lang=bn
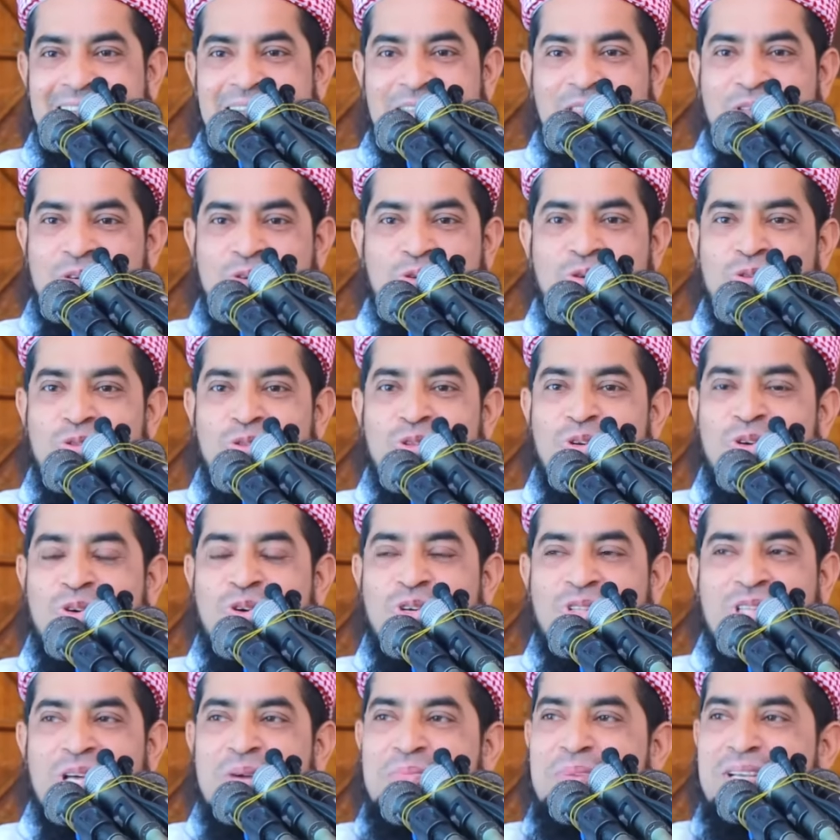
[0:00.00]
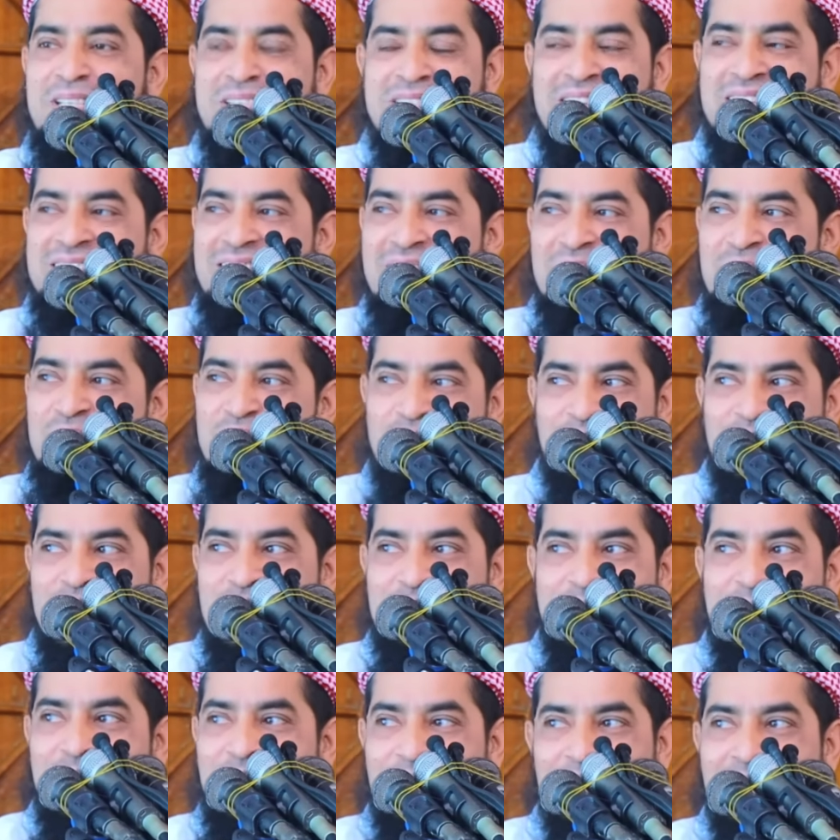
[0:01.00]
এত সুন্দর কথা আমার চাচার মুখ
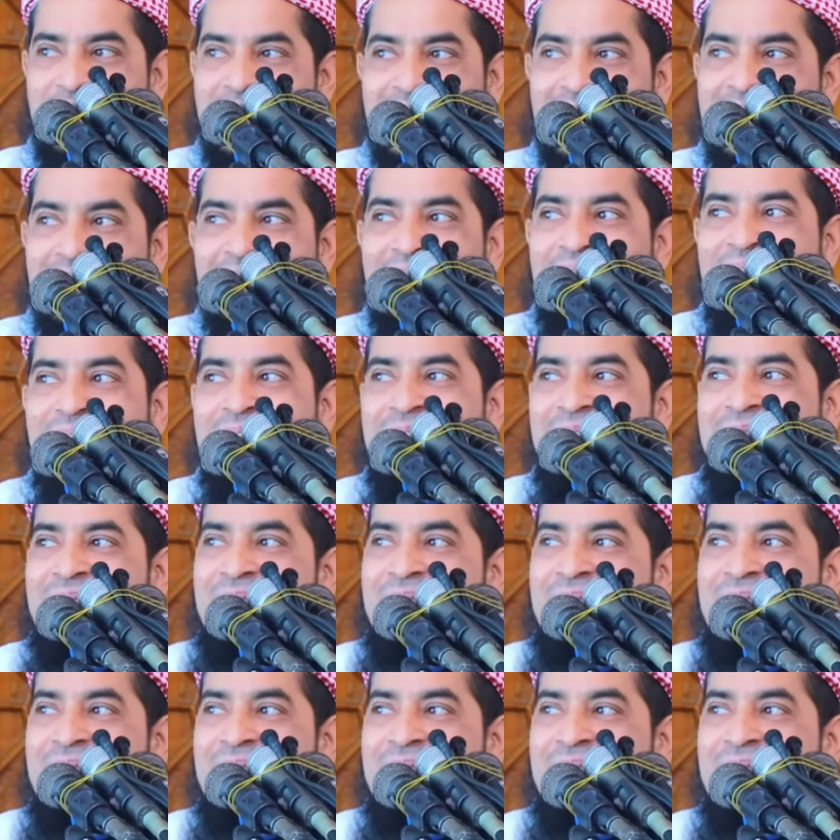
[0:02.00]
দিয়ে বের হয়ে গেল